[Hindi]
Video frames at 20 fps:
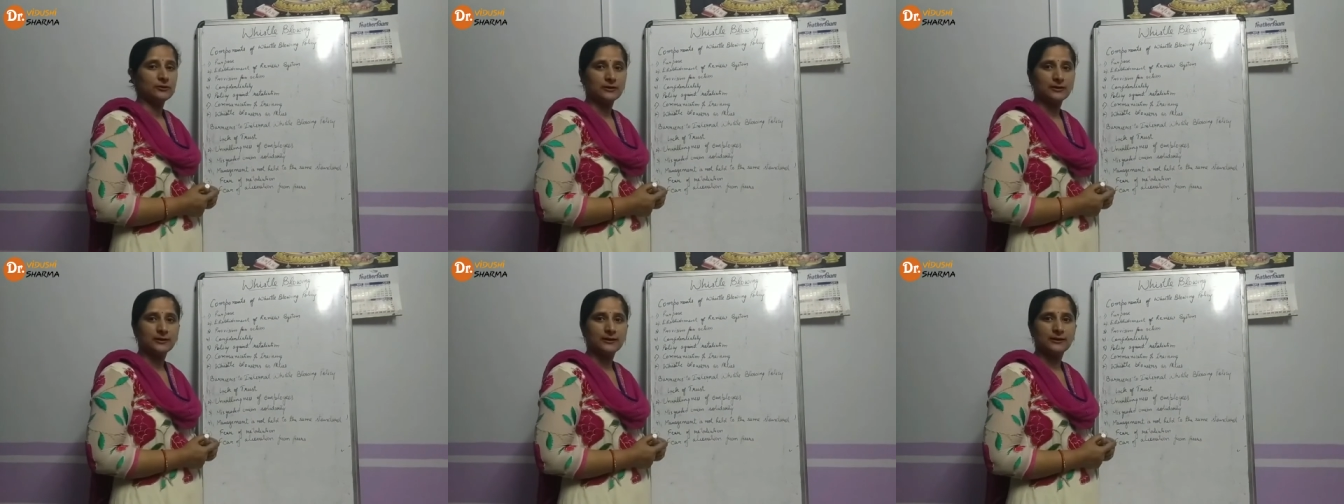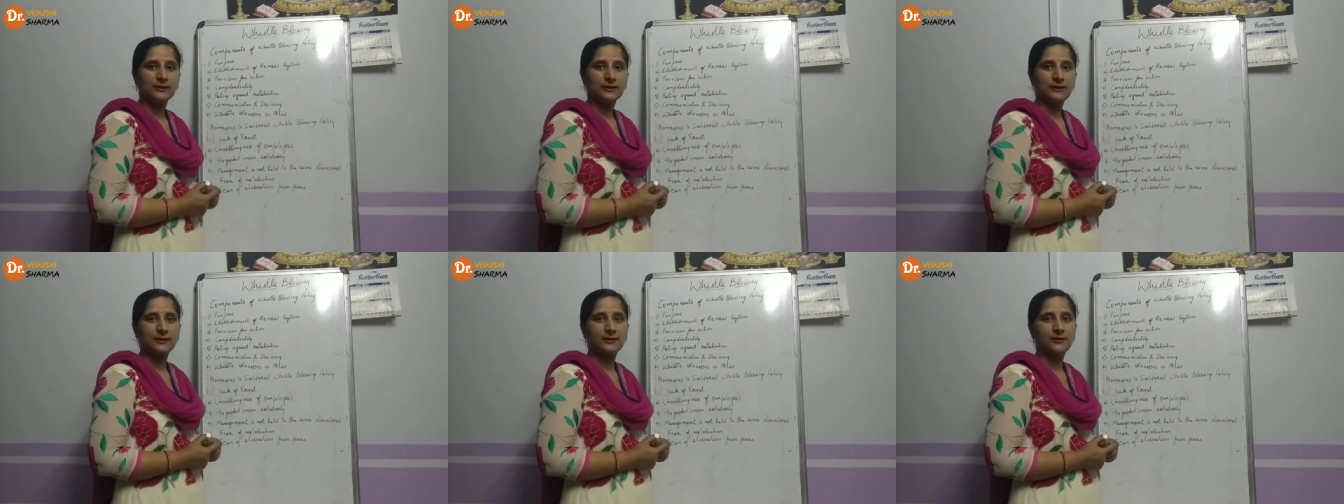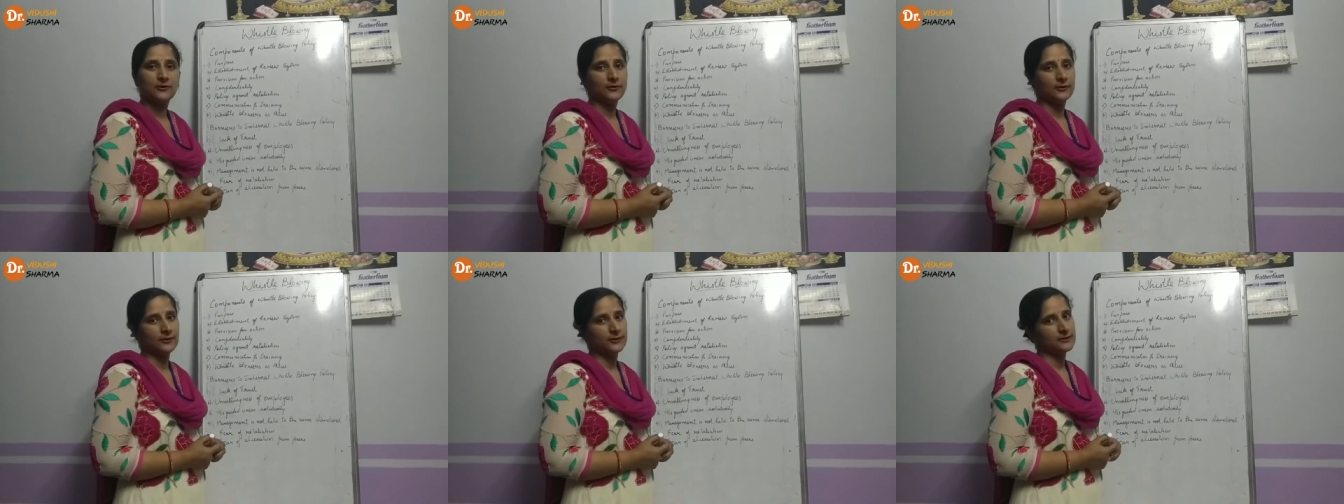करेंगे
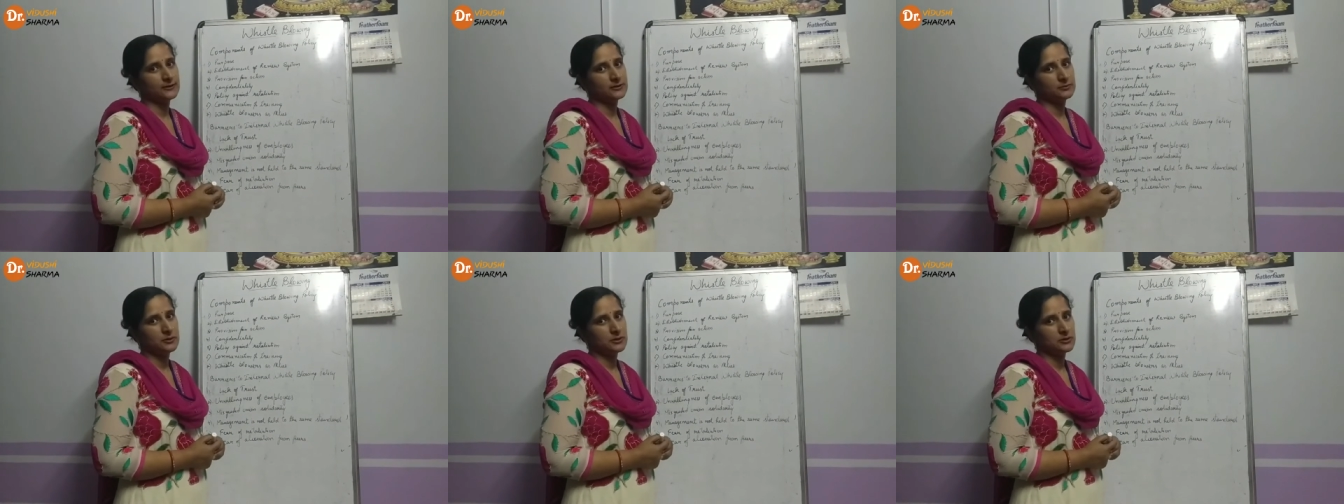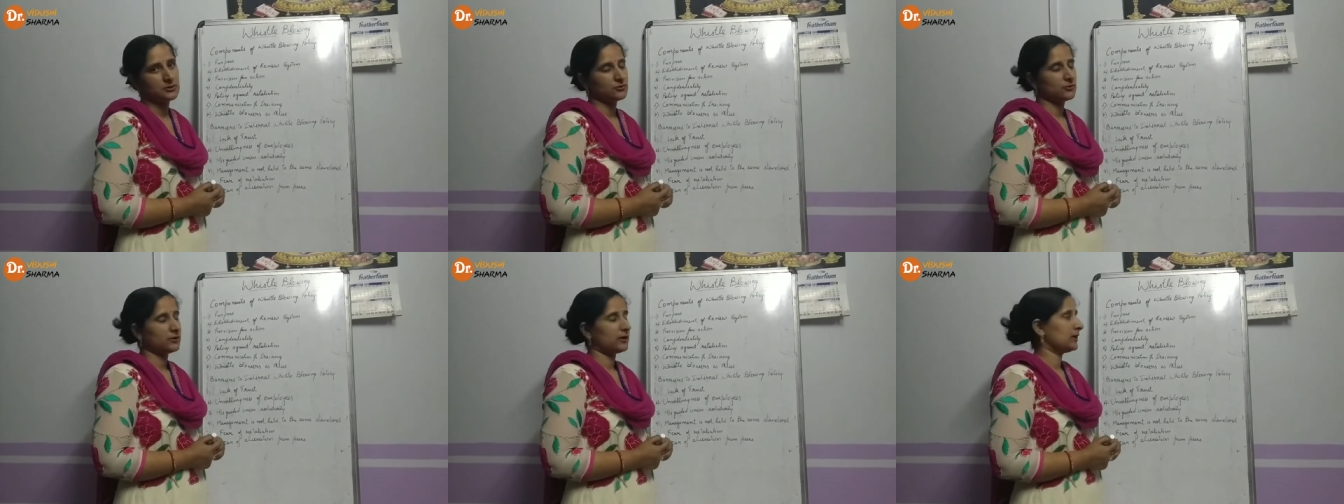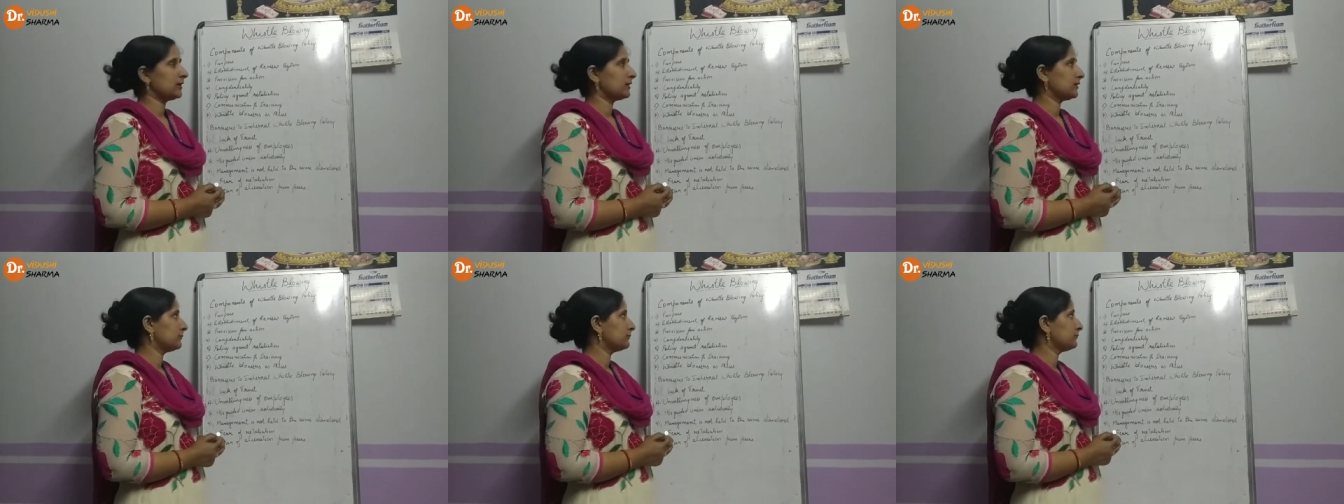और इसमें जो
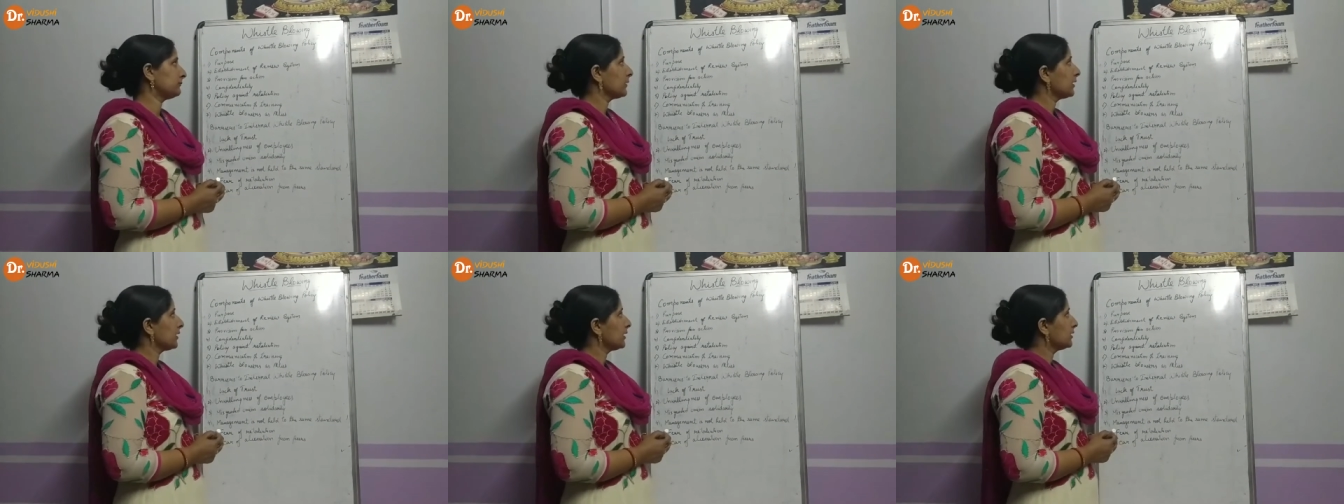है हम